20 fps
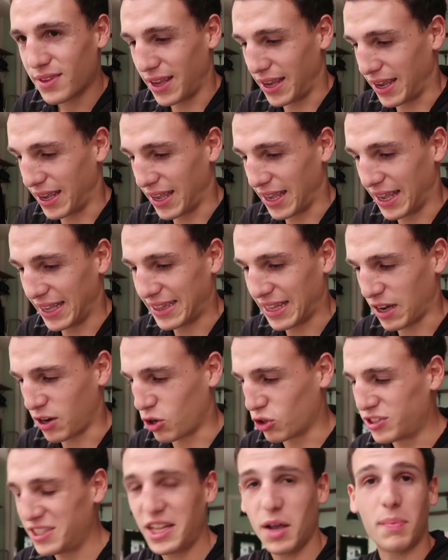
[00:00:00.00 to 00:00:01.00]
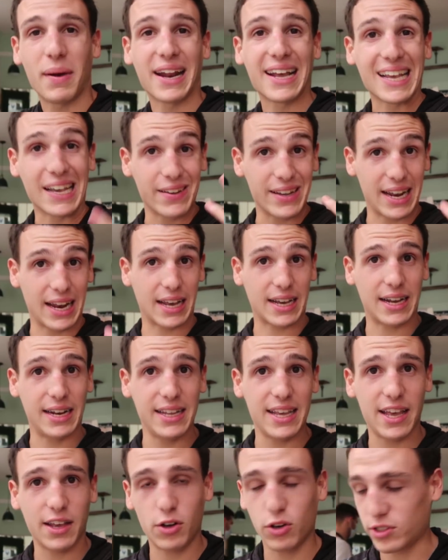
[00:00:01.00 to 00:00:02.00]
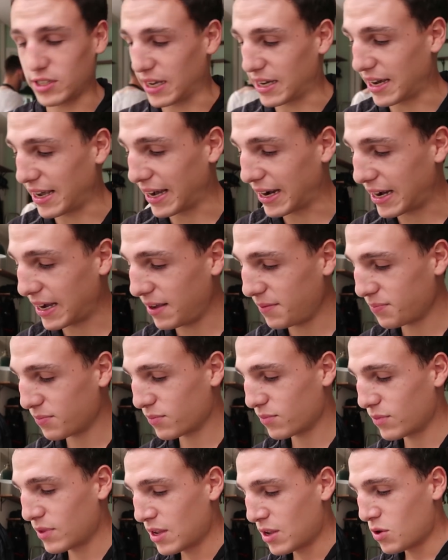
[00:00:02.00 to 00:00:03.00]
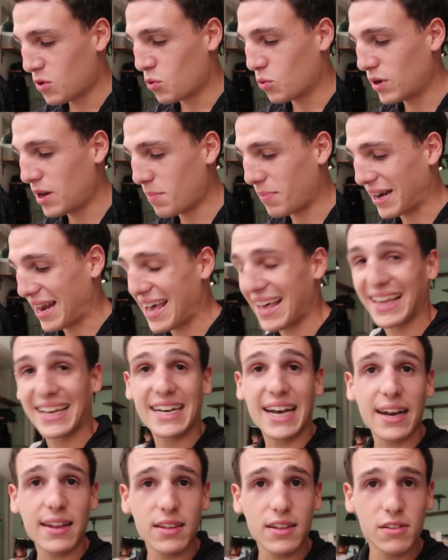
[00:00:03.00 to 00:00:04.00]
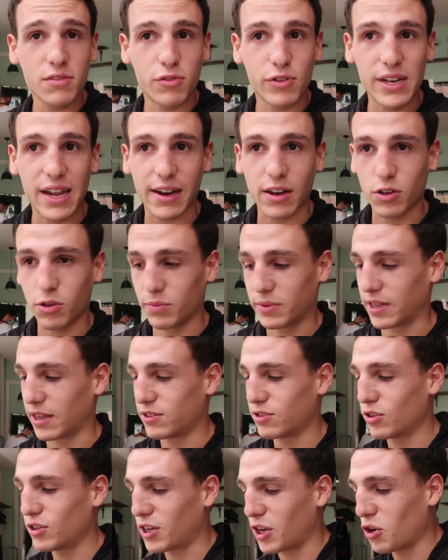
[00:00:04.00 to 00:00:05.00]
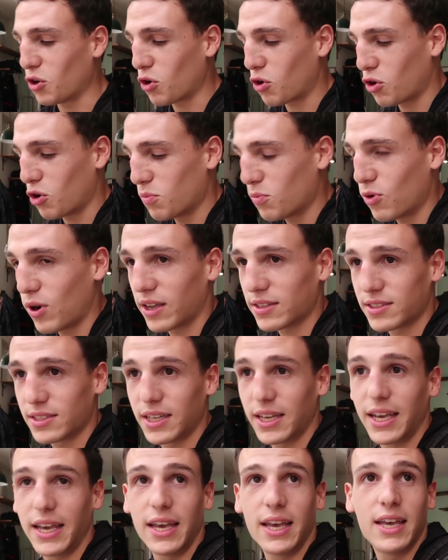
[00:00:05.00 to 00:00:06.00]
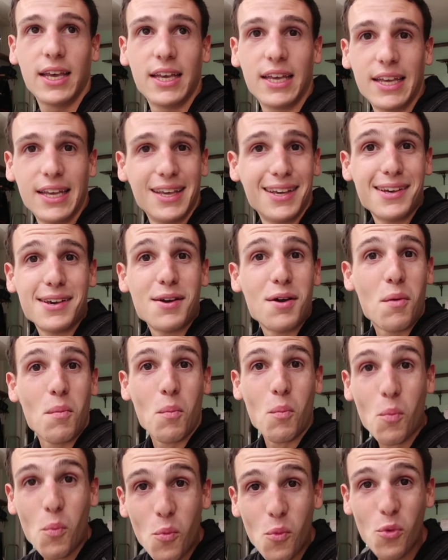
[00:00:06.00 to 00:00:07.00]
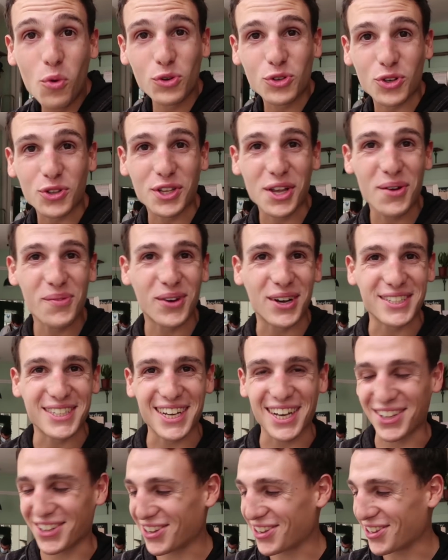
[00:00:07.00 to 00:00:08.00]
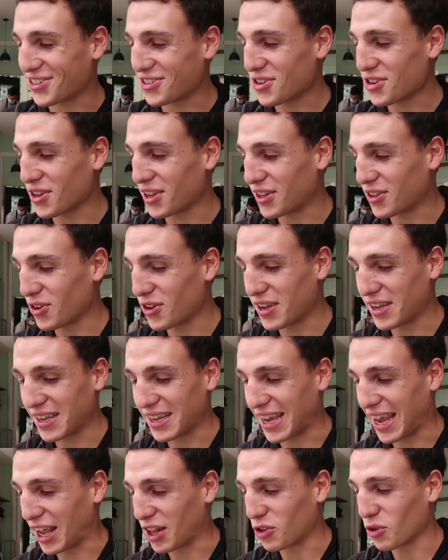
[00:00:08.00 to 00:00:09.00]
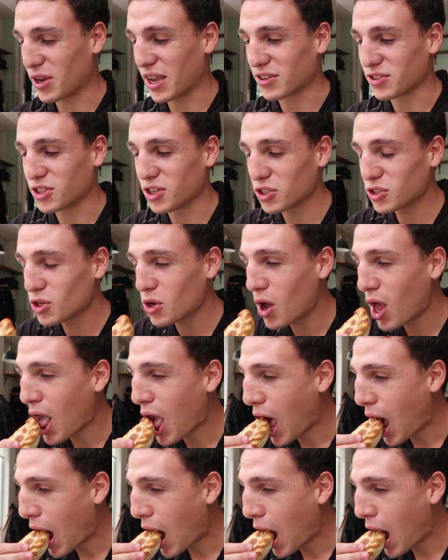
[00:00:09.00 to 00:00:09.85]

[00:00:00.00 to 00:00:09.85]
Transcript: eh, estas cositas para que vean la calidad de cosas que hay acá. Una empanada de carne fue la recomendación que no como hace mucho tiempo, así que estoy, estoy, estoy, estoy ansioso.